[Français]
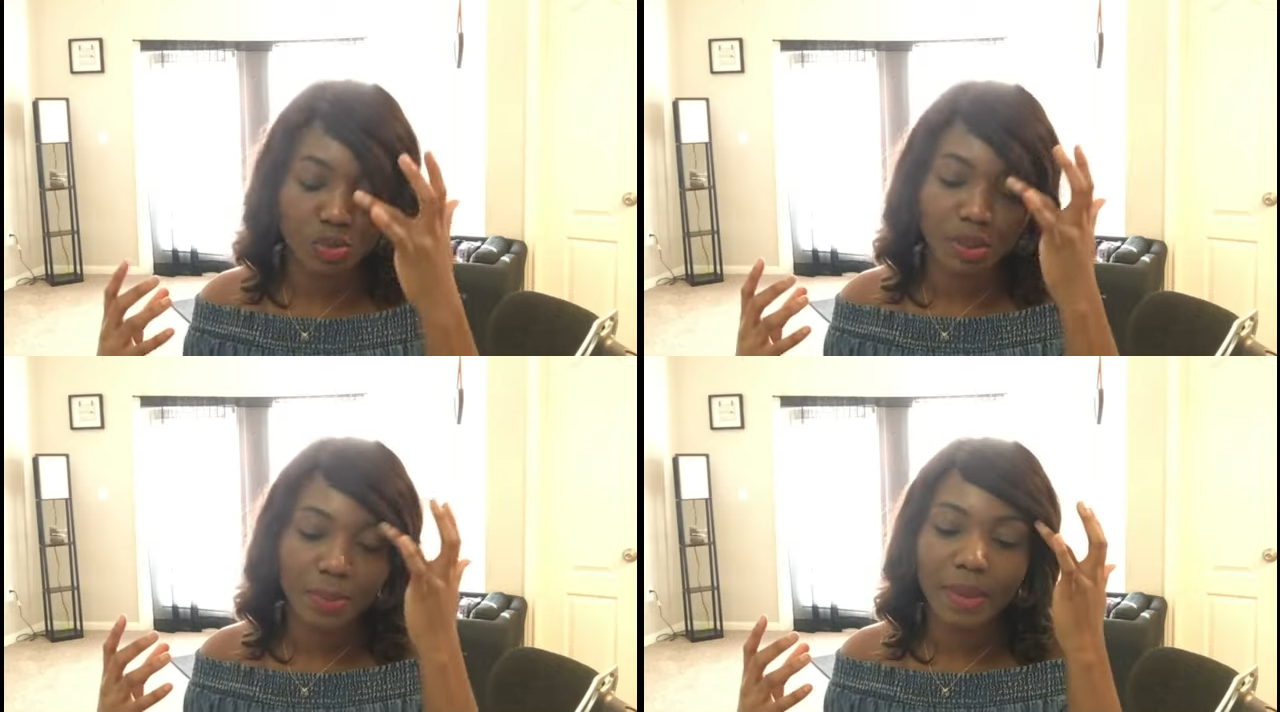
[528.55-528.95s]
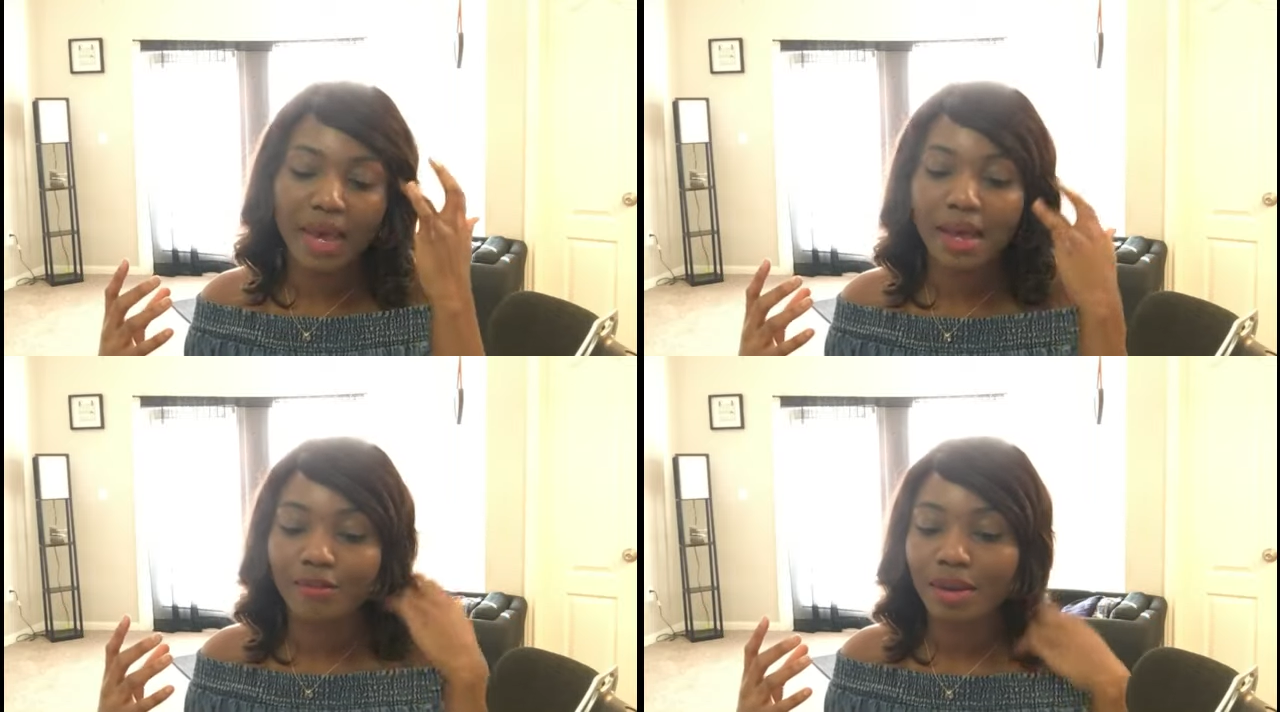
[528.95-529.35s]
je ne
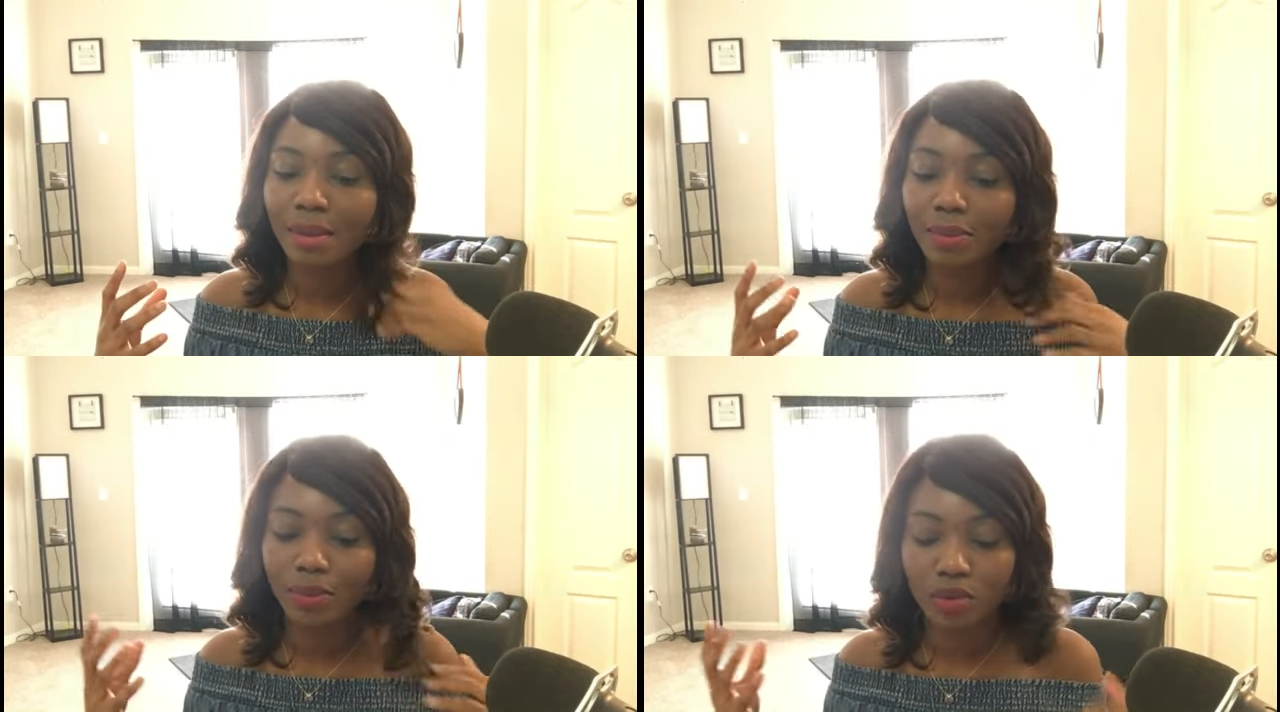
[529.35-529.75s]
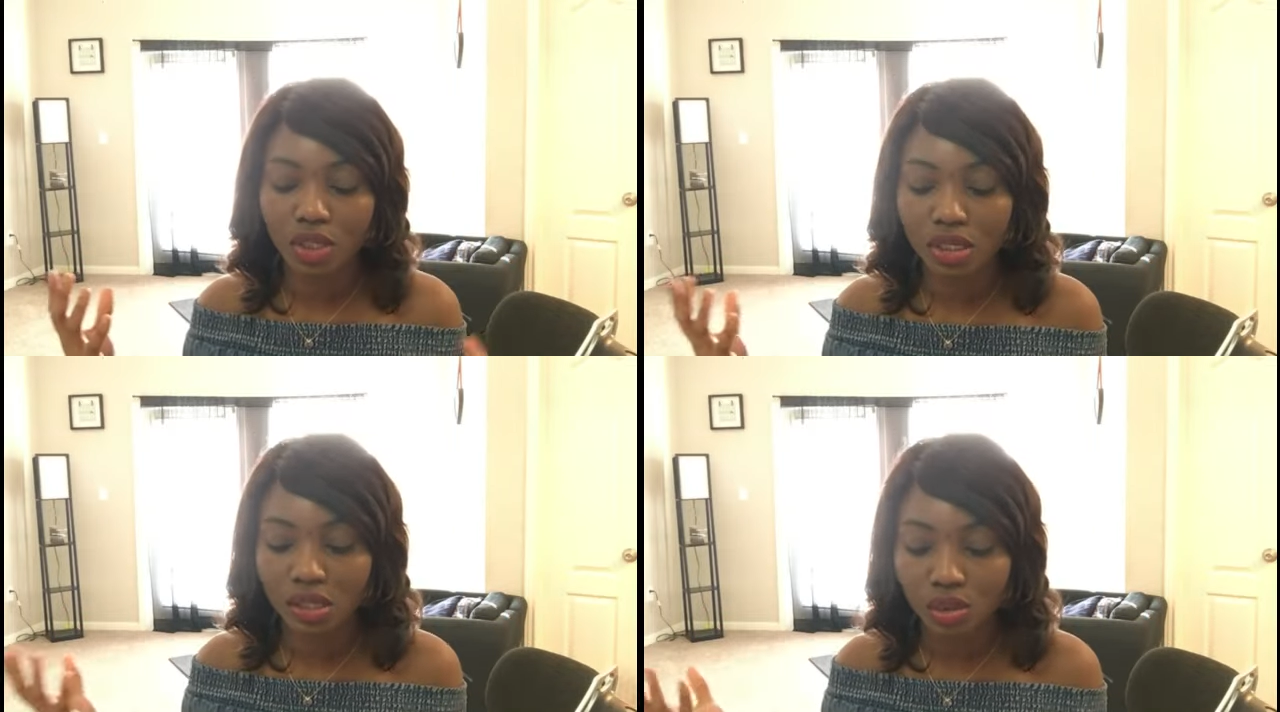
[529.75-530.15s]
pas avoir ma
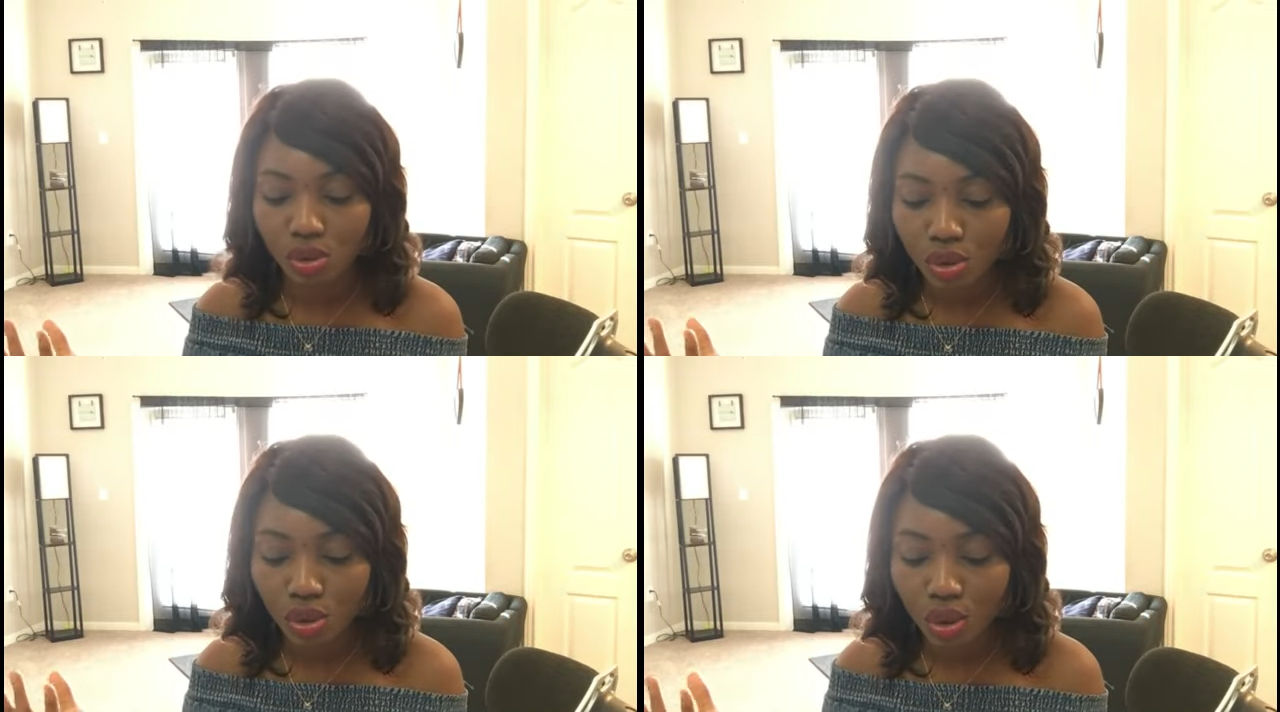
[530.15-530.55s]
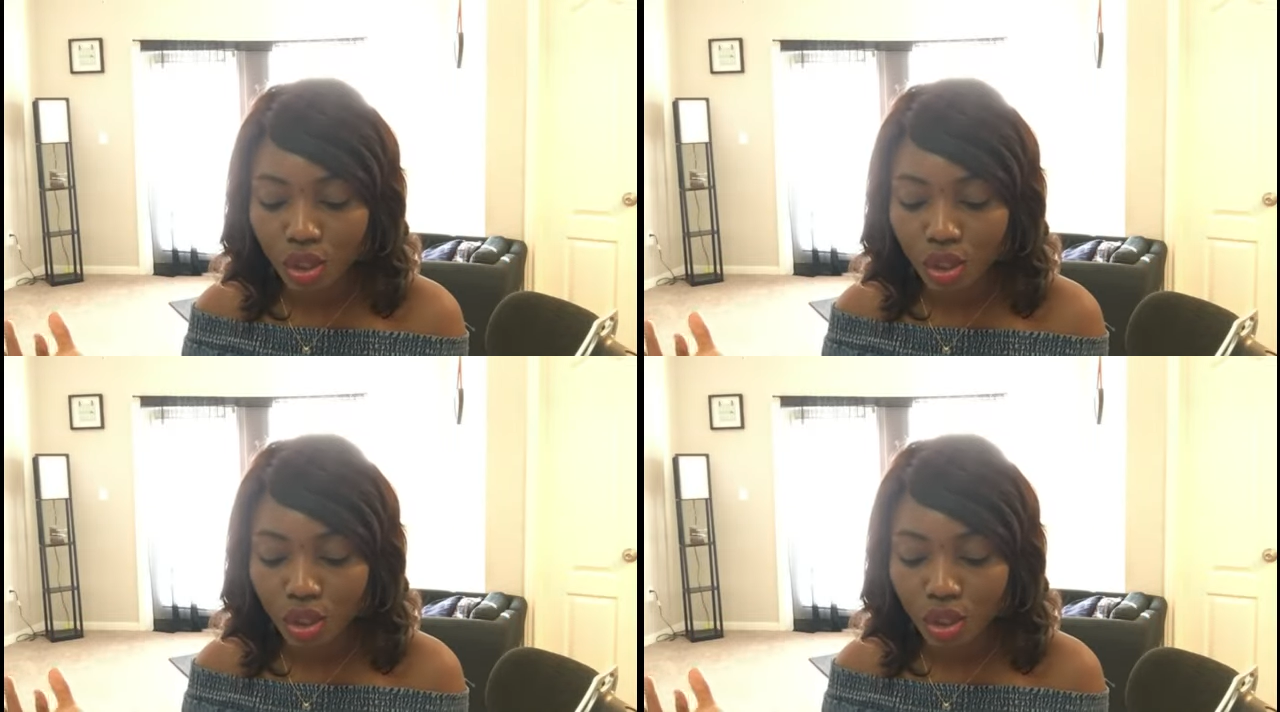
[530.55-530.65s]
progéniture,